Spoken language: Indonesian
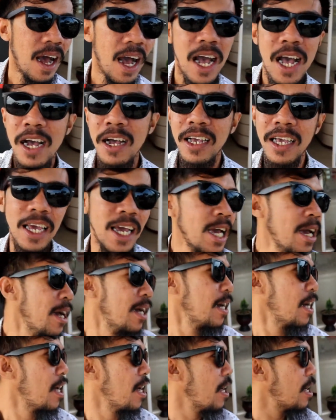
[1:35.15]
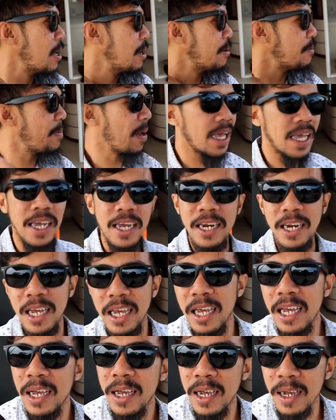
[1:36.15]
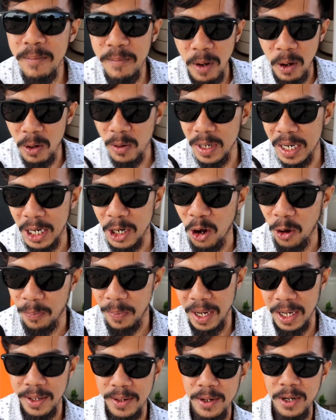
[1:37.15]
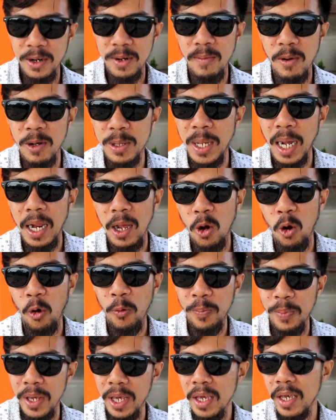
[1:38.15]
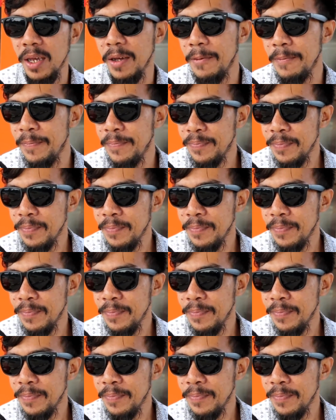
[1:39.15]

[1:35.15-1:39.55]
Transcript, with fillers: Oke, okay, uh, eh, pagi ini mau ngedoping dulu, mau cari kopi